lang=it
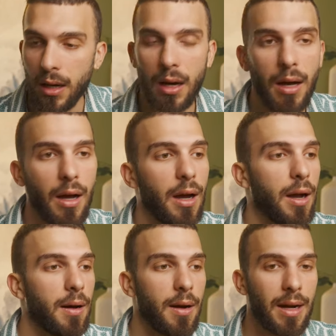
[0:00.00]

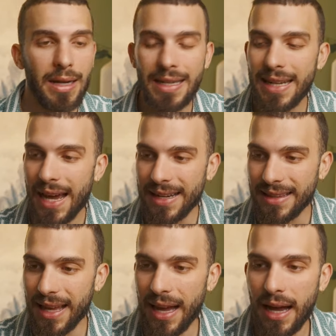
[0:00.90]
uh,
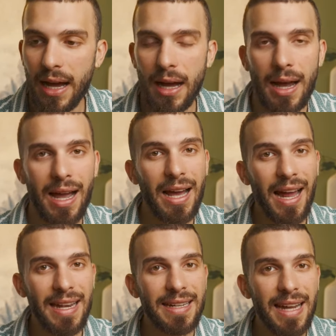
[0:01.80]
linearità,
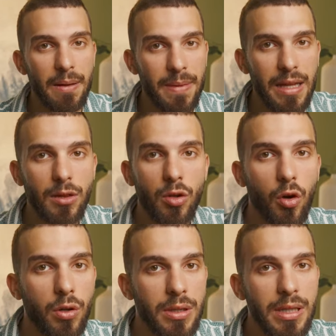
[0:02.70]
allineamento
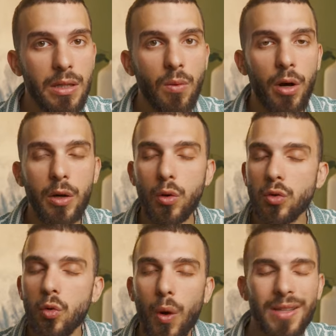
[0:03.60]
continuo in cui
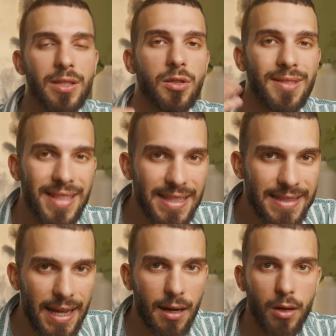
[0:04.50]
tu quasi non sei
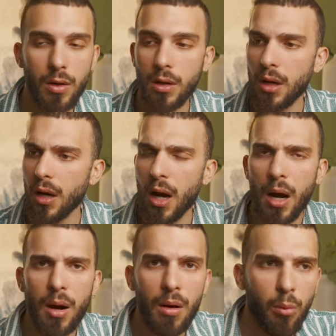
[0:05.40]
stanco.
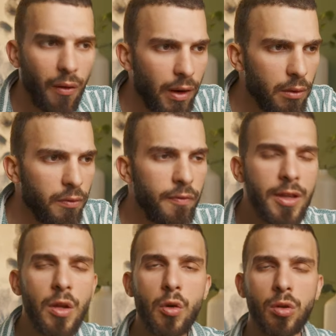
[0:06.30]
Puoi fare un
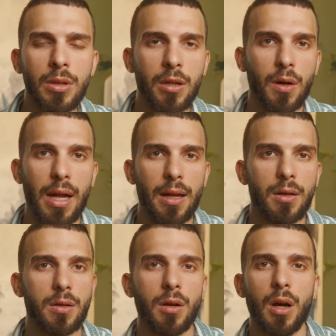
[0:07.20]
video YouTube dietro
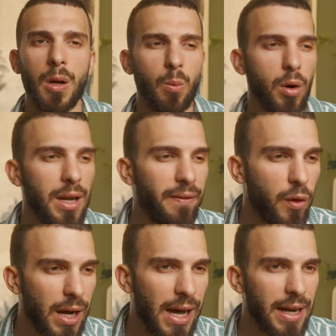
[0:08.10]
l'altro, puoi
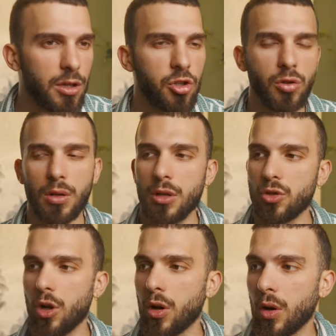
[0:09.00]
lavorare 18 ore al
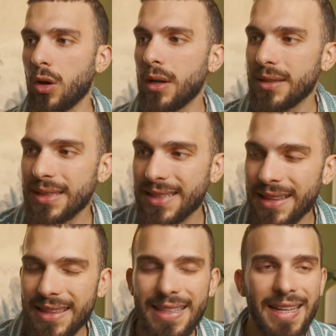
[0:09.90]
giorno, ti
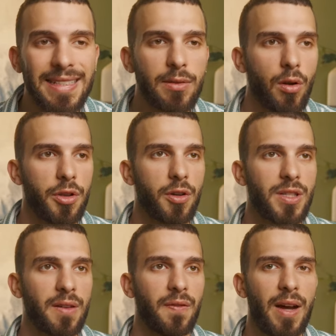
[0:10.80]
senti gasato in ogni
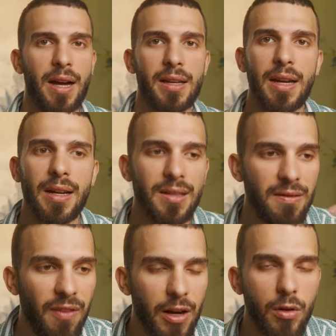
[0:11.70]
cosa che fai,
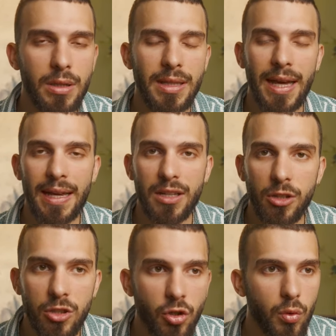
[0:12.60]
ti vengono idee,
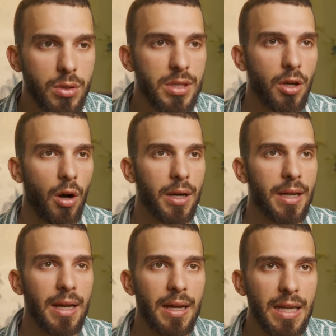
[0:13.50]

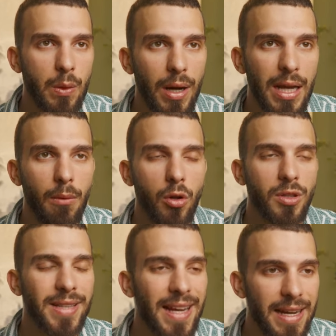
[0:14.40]
soluzioni, in qualche modo
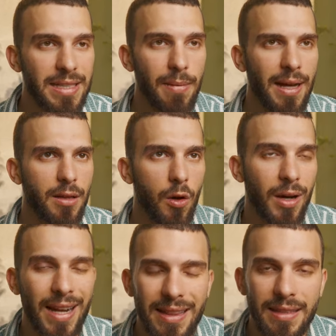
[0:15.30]
sei carismatico,
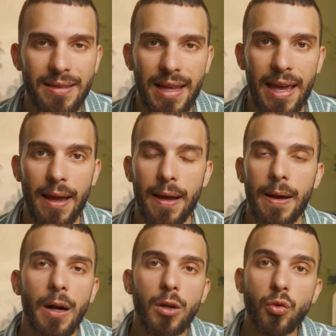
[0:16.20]
credi in te.
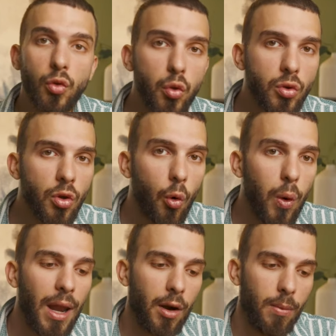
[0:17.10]
Tutto
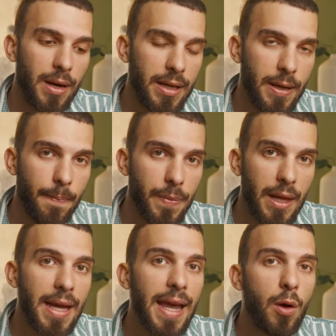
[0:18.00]
quella roba lì
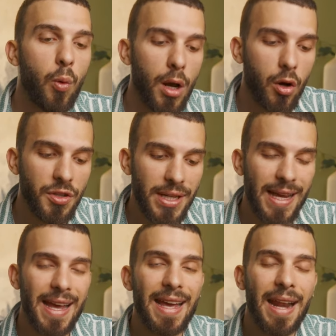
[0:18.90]
è un qualcosa
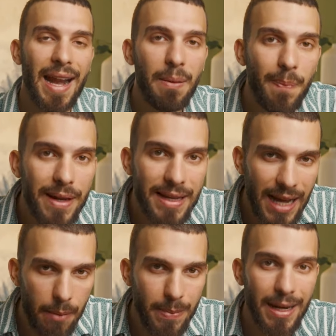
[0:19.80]
che è
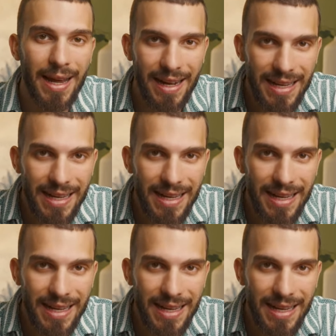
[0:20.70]
replicabile, è